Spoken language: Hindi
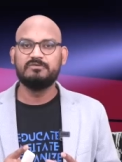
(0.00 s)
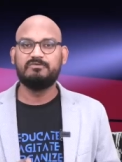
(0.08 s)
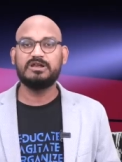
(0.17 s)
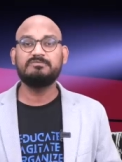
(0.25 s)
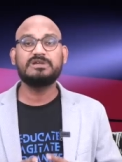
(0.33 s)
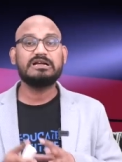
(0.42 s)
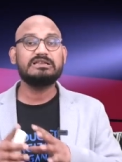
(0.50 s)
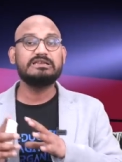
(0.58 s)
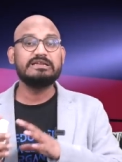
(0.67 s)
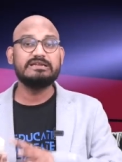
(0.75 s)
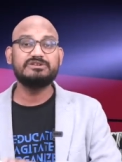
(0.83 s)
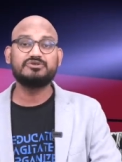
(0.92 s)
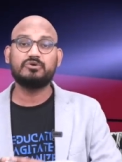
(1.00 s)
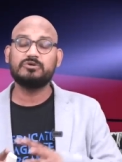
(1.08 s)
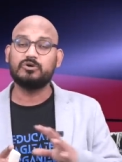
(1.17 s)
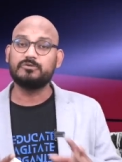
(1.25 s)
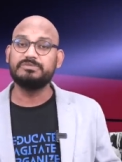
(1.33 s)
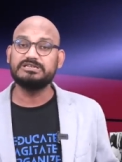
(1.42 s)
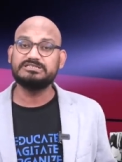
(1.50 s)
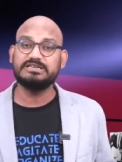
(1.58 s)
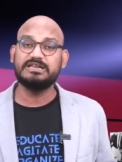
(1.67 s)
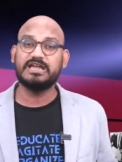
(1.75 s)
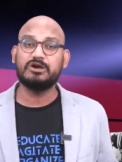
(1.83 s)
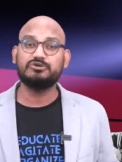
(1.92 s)
फिल्म का लीड रोल ओबीसी
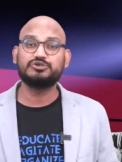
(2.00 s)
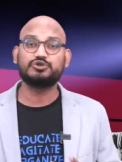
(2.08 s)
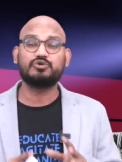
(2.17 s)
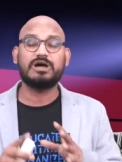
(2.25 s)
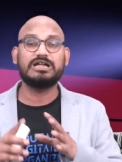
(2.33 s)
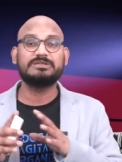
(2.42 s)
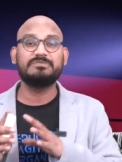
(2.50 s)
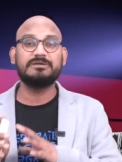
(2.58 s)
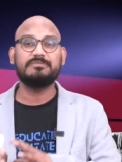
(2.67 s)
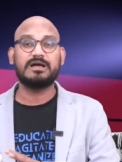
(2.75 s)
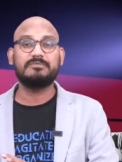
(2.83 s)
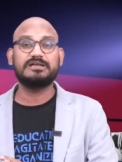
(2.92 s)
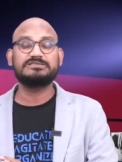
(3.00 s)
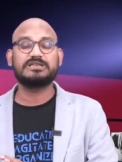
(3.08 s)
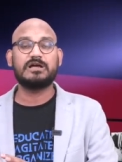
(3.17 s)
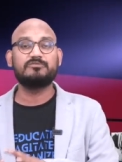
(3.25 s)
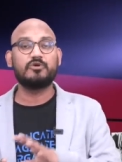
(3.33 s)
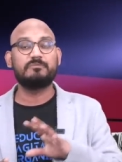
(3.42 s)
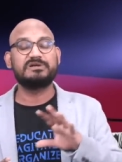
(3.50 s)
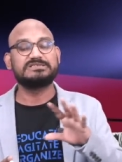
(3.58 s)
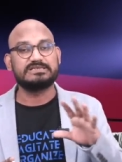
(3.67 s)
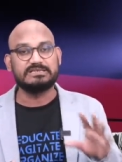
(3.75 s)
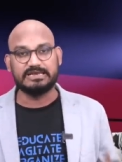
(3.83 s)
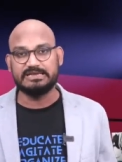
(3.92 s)
है और शुरुआत में बाबा साहब को
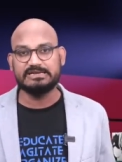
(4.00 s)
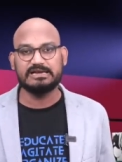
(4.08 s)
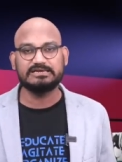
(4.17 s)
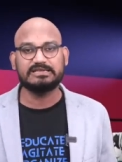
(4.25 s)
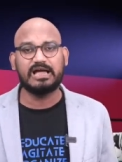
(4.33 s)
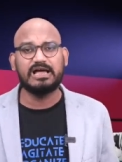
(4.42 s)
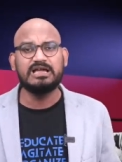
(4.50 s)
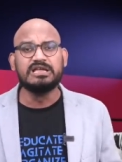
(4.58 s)
पसंद नहीं करता